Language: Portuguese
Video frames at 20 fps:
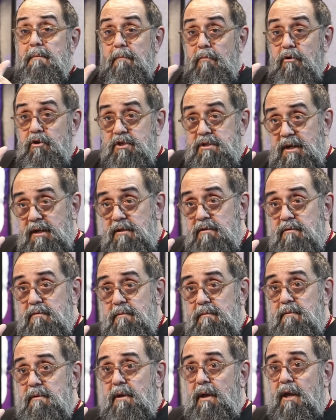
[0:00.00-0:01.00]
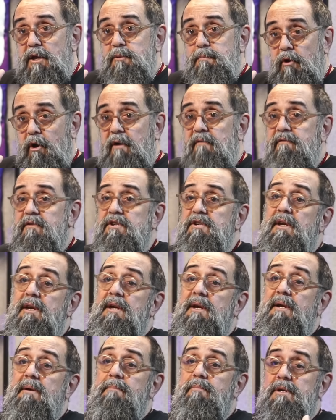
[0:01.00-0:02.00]
mostrando as provas,
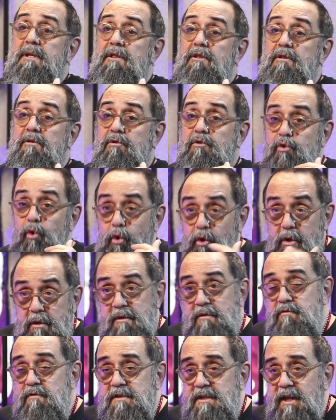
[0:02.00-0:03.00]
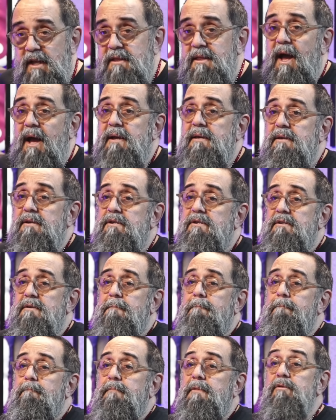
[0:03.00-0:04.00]
porque todos os ataques
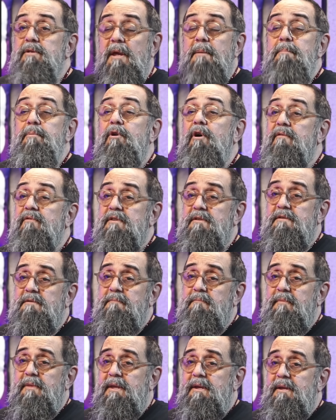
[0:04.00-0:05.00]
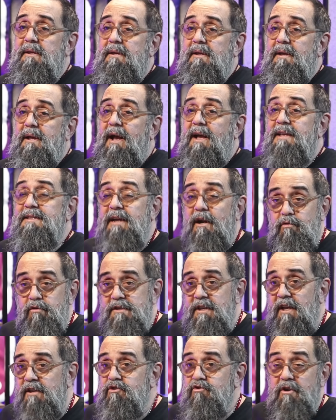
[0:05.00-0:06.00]
não têm prova, as
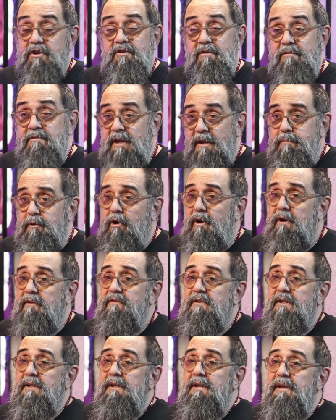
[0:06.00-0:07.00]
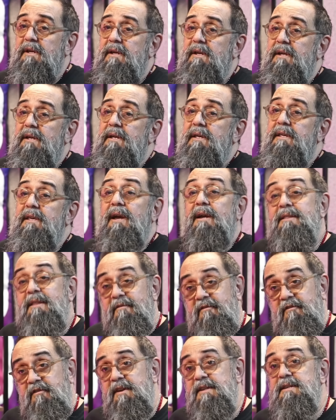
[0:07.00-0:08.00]
acusações não têm prova. E a
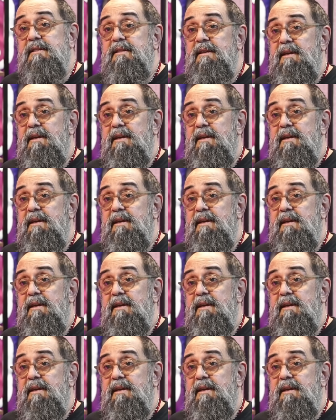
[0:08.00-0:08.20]
defesa